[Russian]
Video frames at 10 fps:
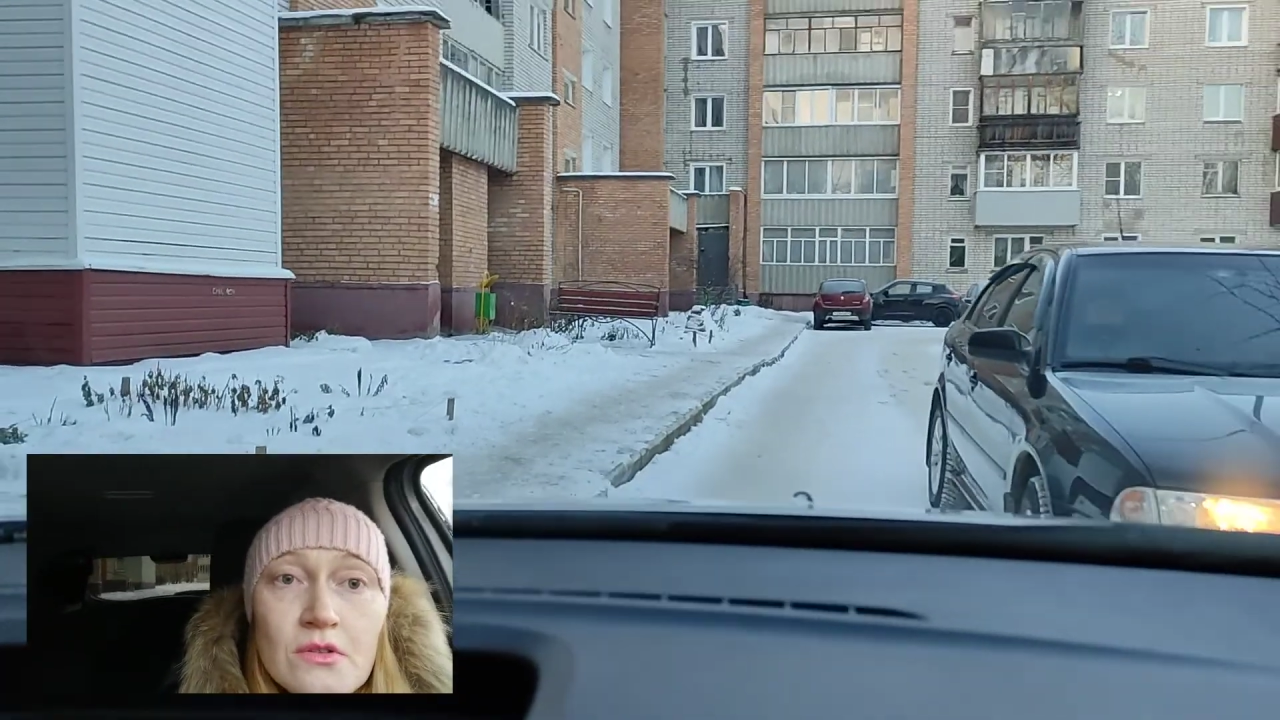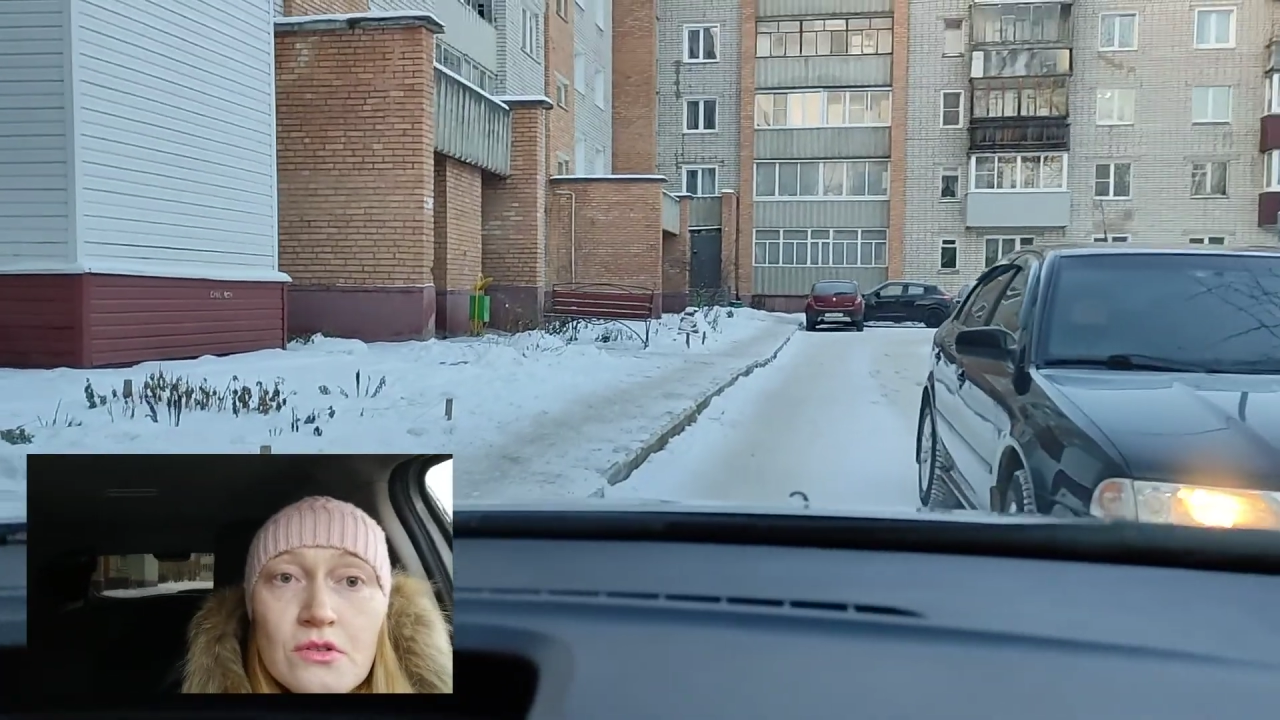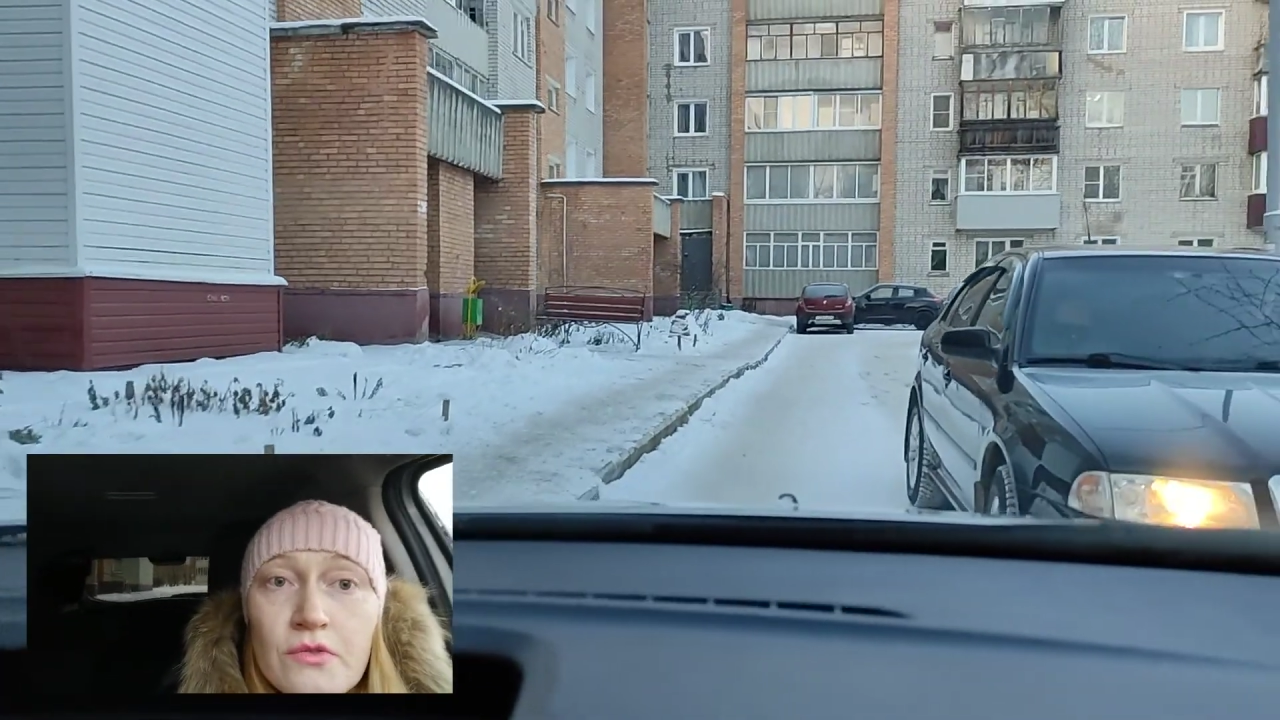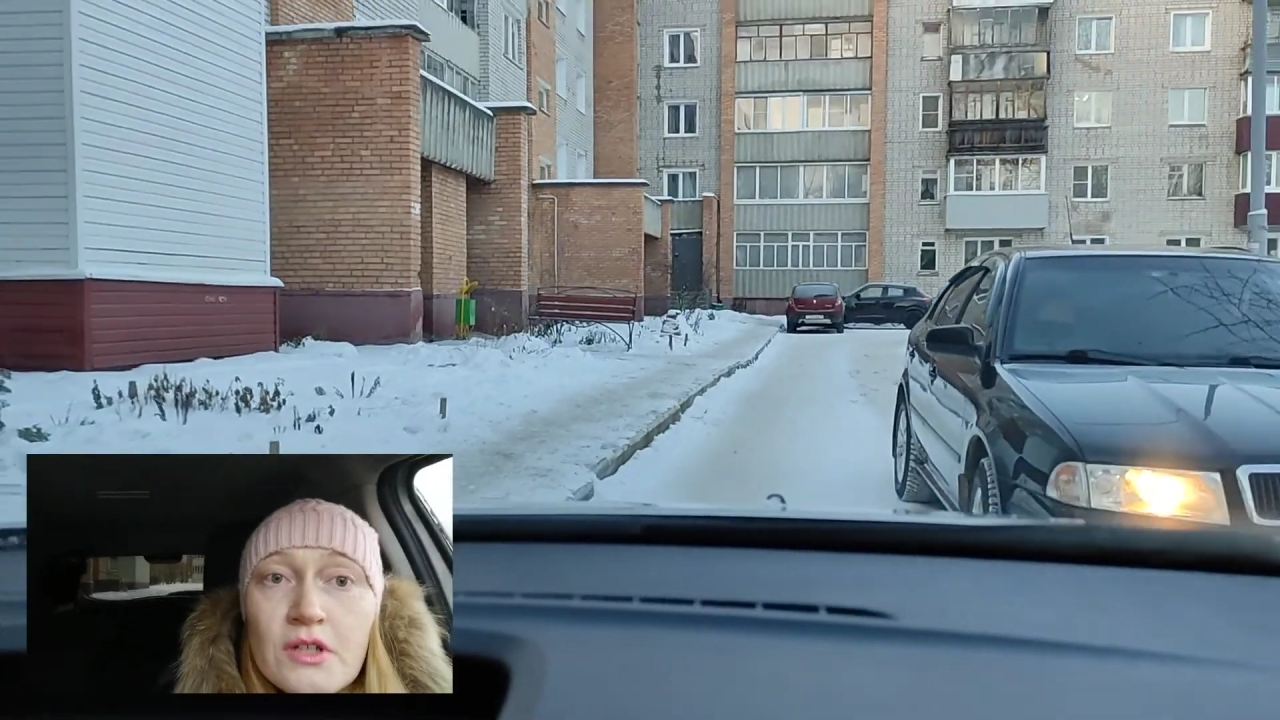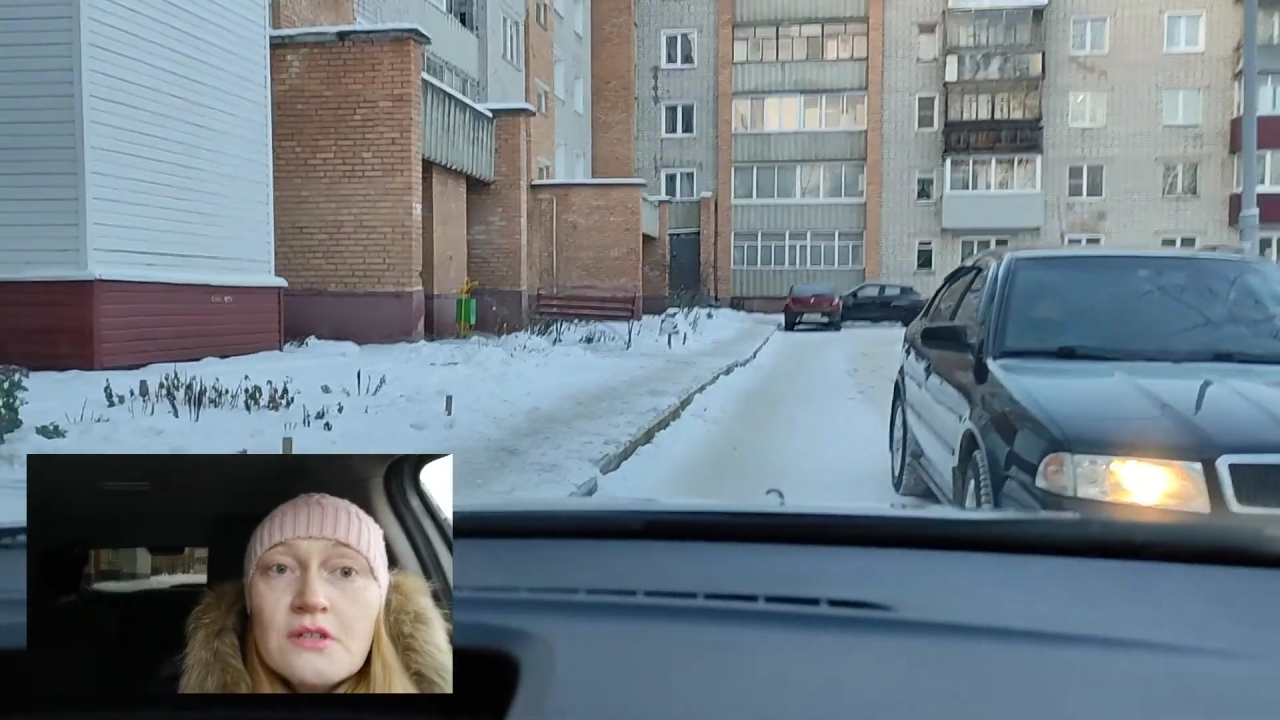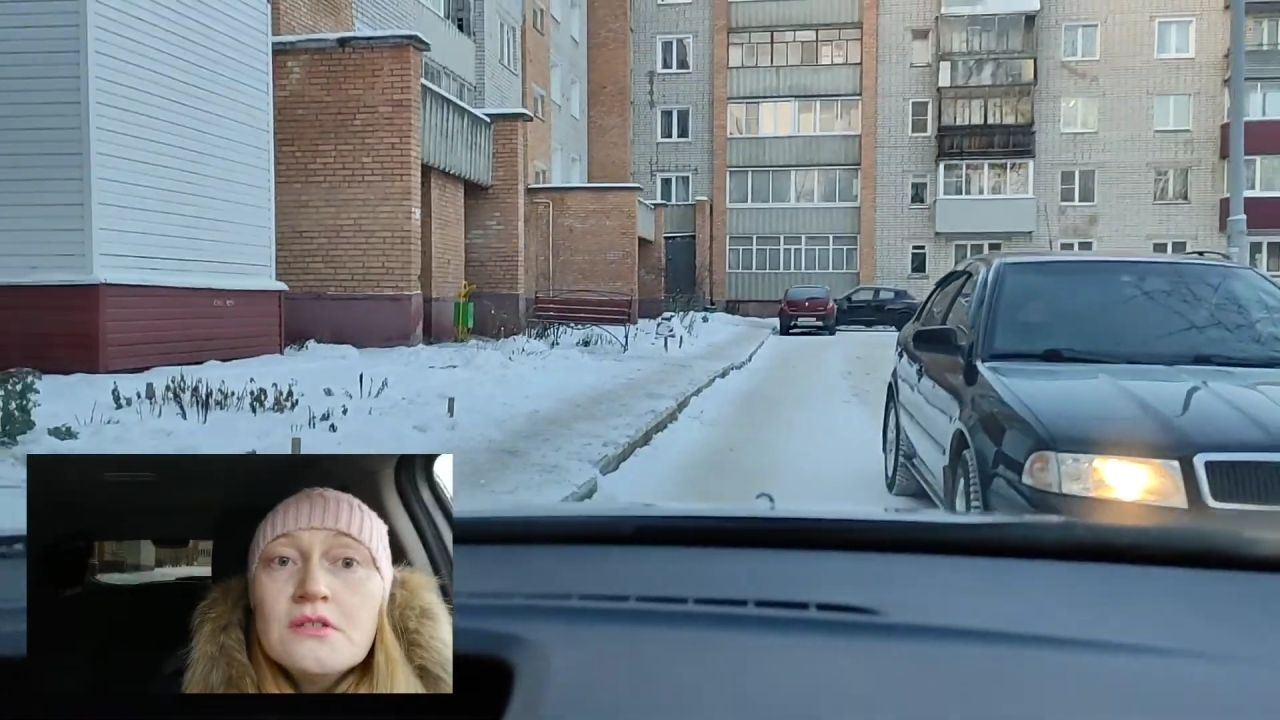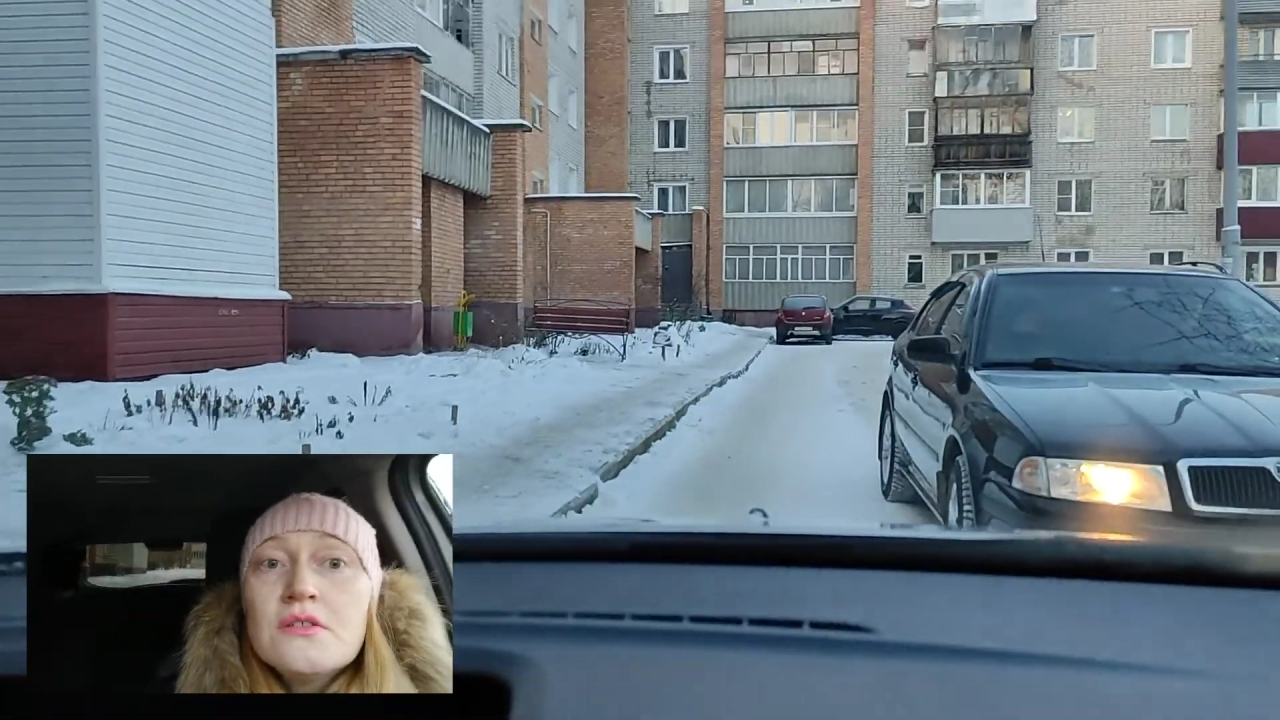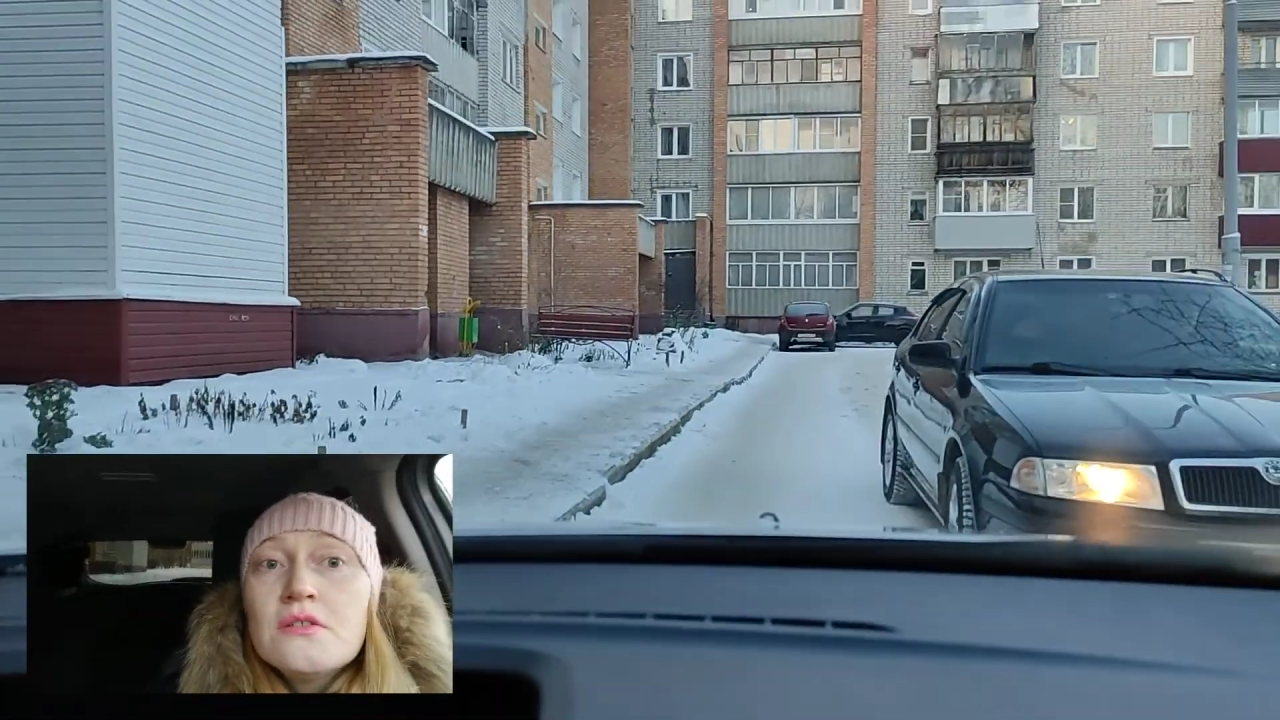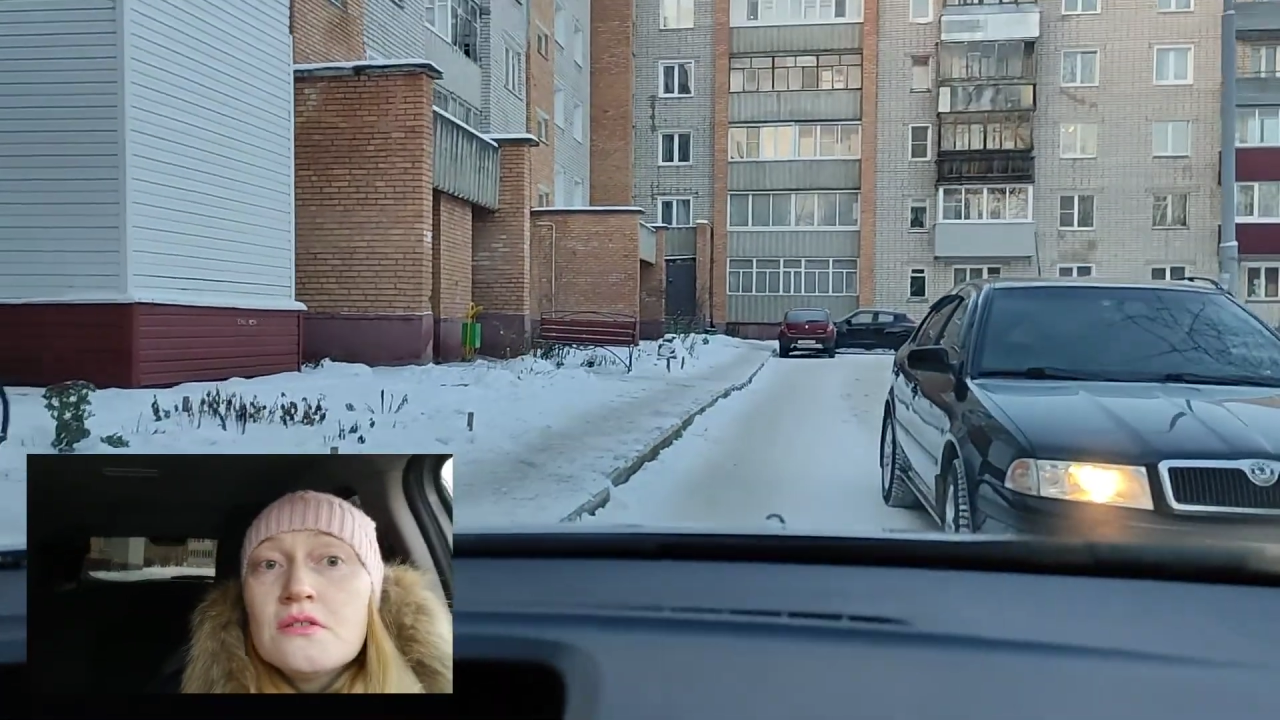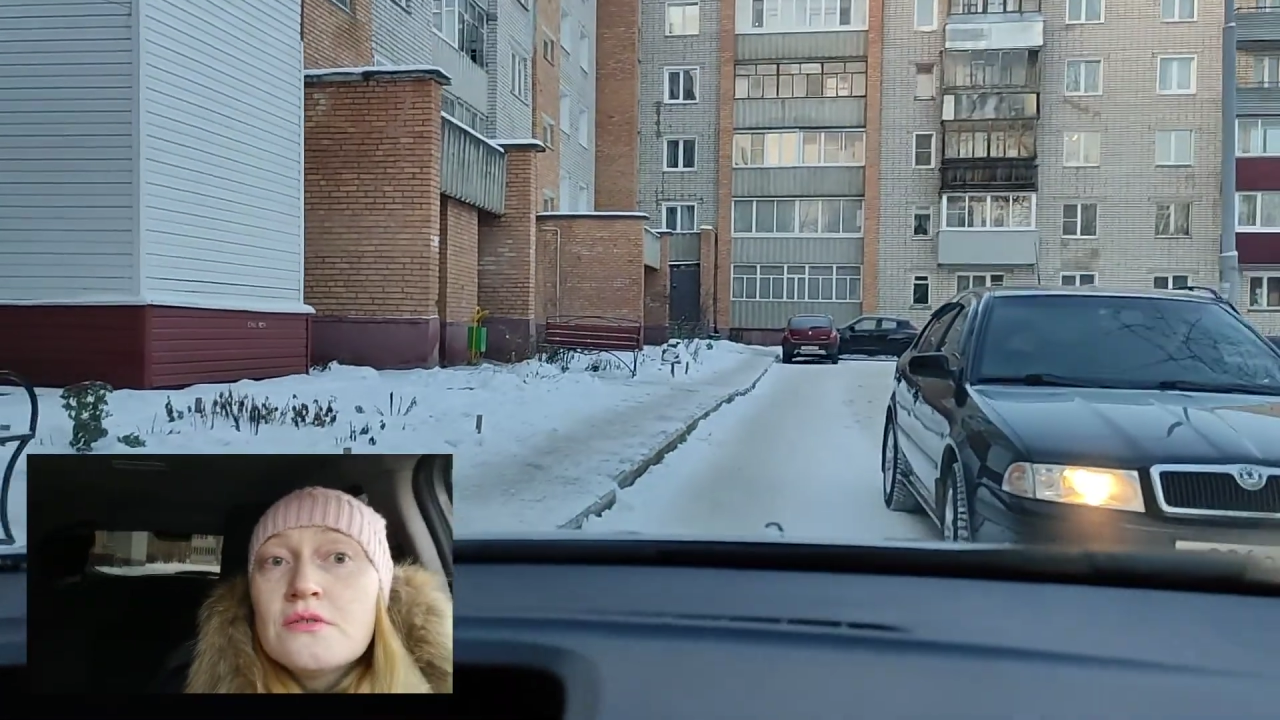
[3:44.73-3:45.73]
Давай-ка ты
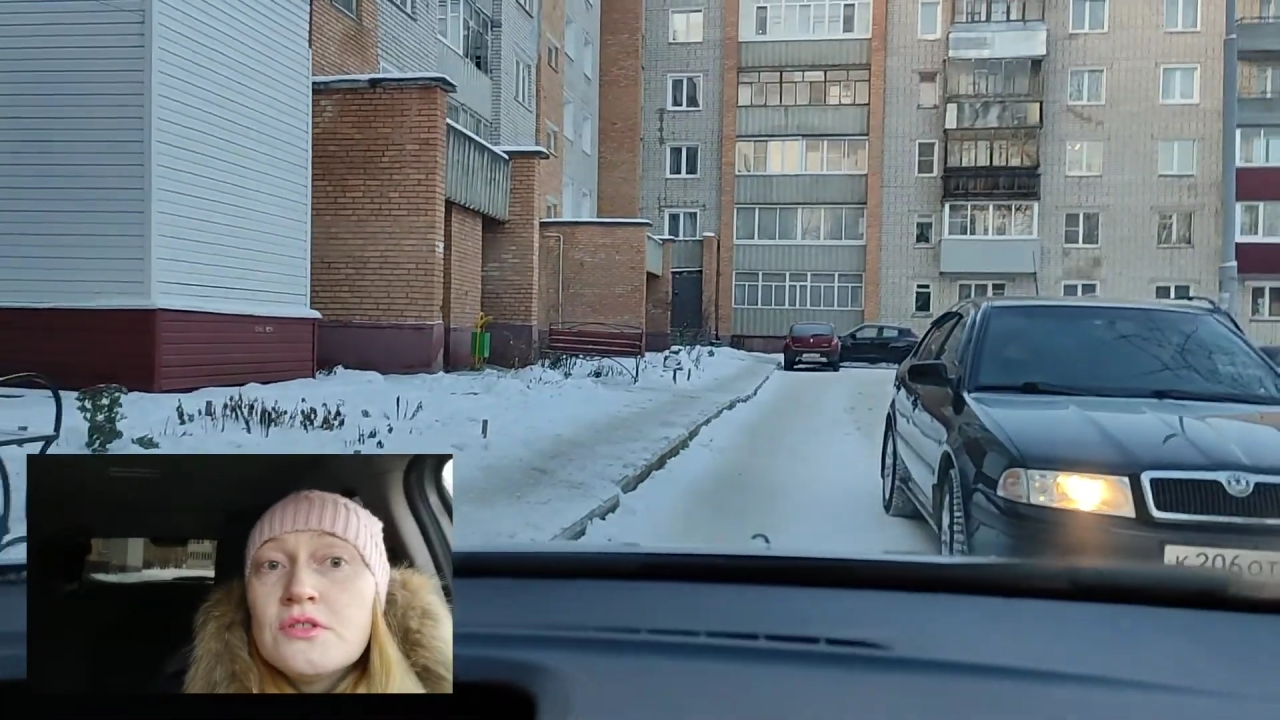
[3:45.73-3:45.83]
это,